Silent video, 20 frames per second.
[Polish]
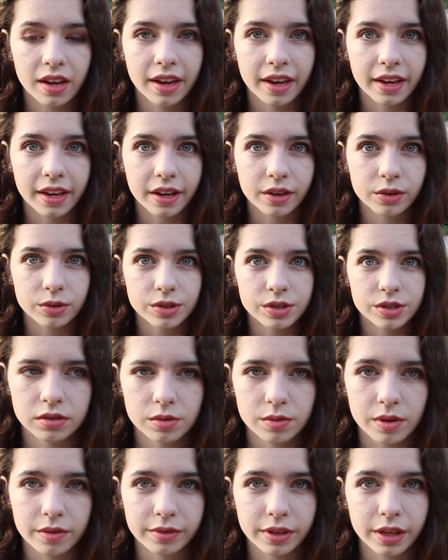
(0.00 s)
jakiegoś
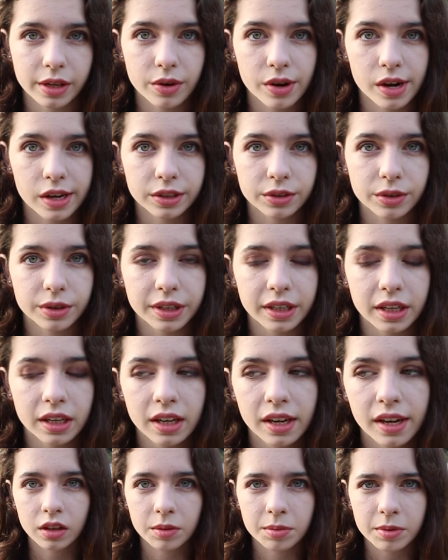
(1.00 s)
sławnego aktora.
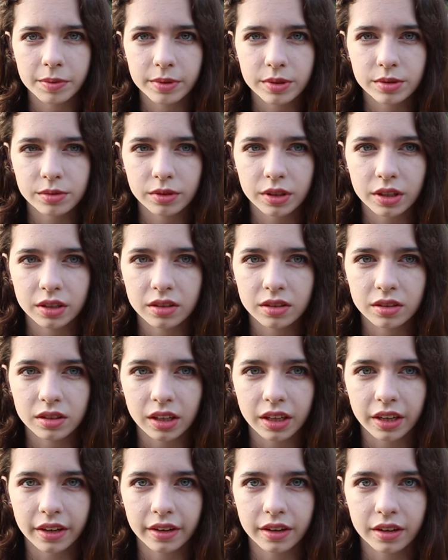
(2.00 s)
I po prostu kiedy
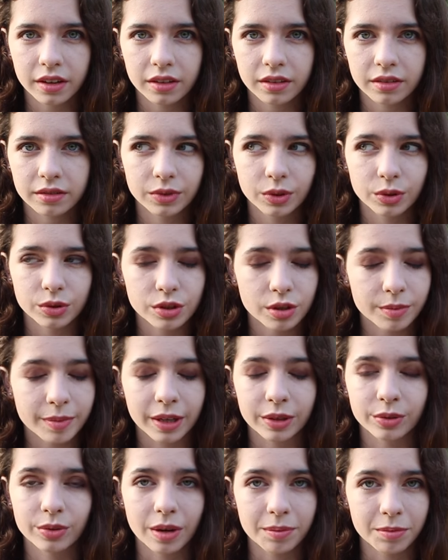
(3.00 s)
taka
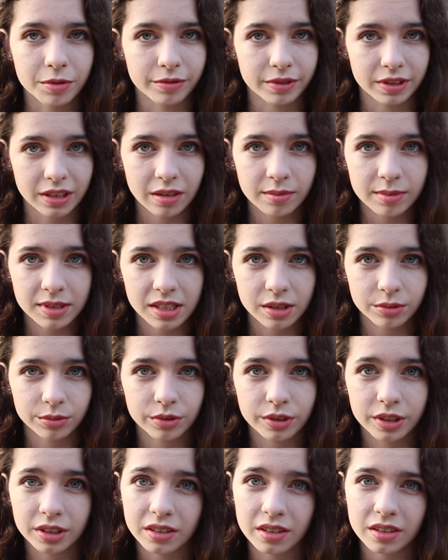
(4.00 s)
osoba, która powinna być
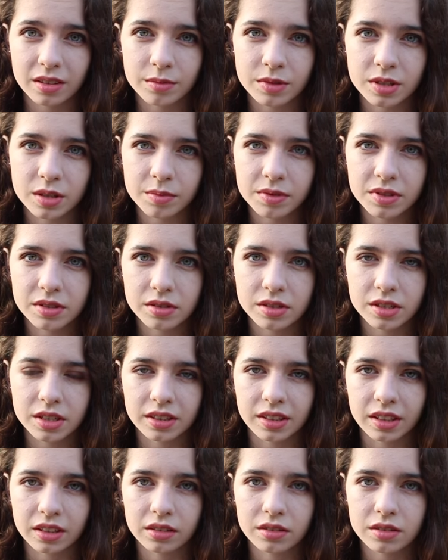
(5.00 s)
autorytetem, zrobi coś
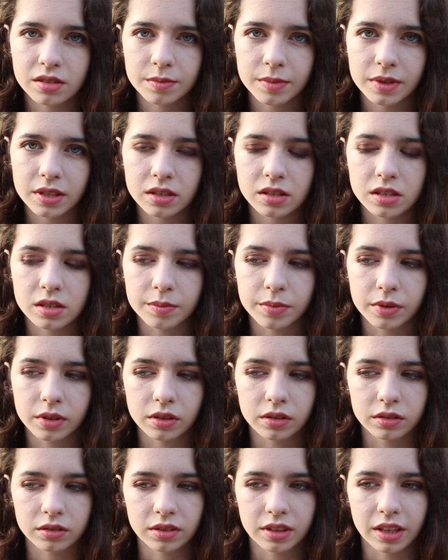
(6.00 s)
nie tak, to zmienia się
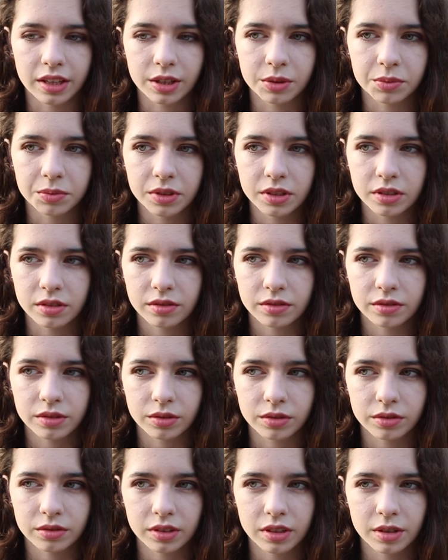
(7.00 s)
pogląd na nią i no,
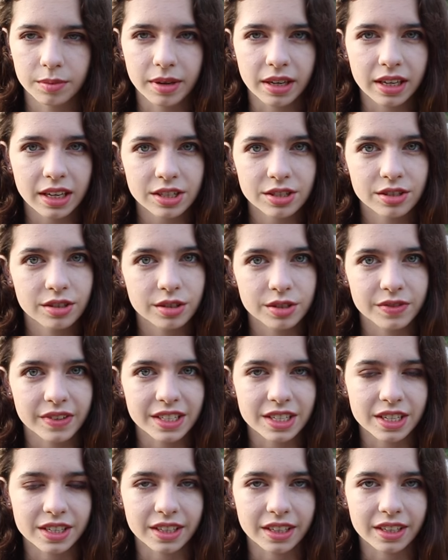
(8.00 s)
chyba każdy
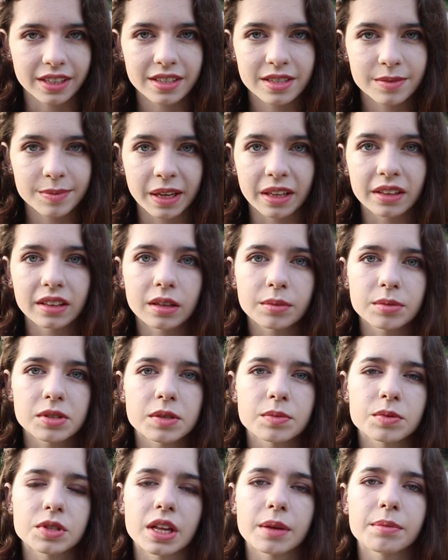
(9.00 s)
doświadcza takich zmian, tak mi
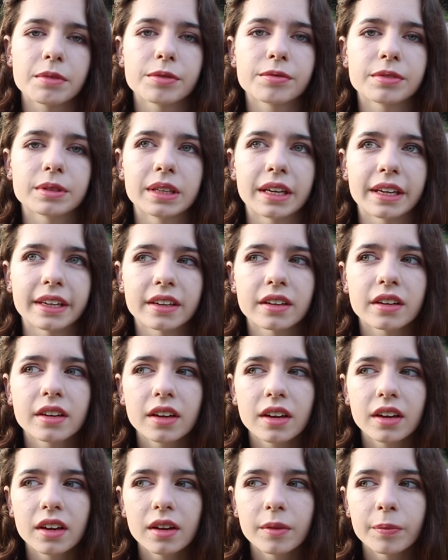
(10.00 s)
się przynajmniej wydaje.
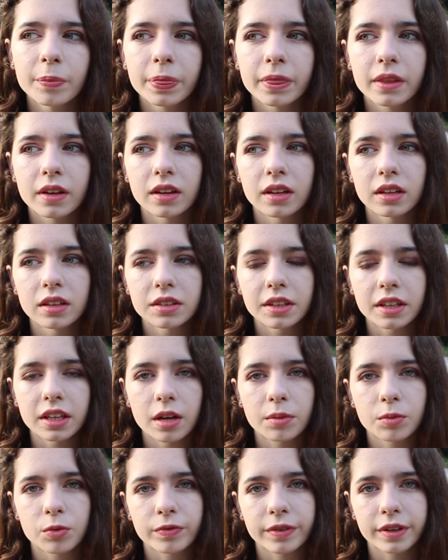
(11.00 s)
Ale tak
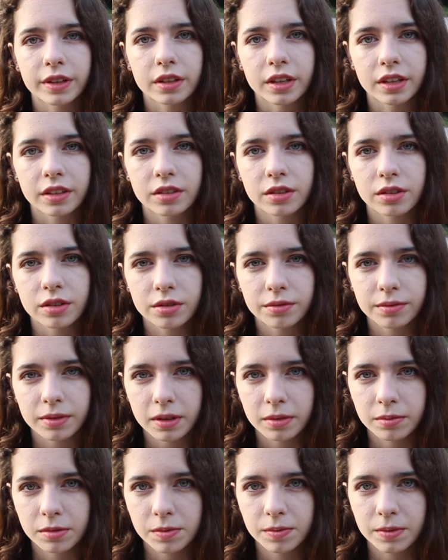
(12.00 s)
jak mówię, kiedy
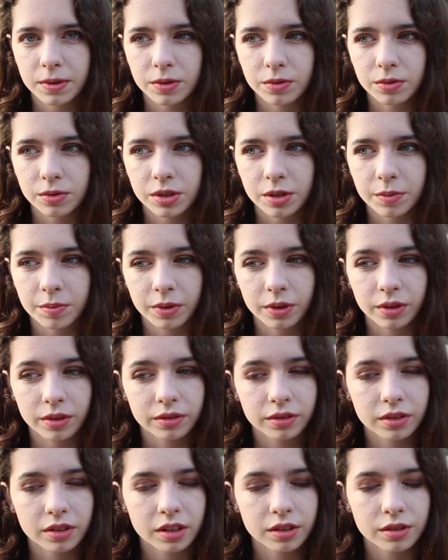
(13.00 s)
chorowałam, zmienił się
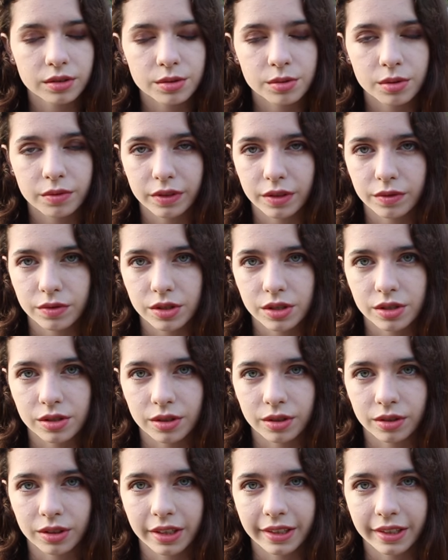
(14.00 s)
pogląd na dosłownie wszystko,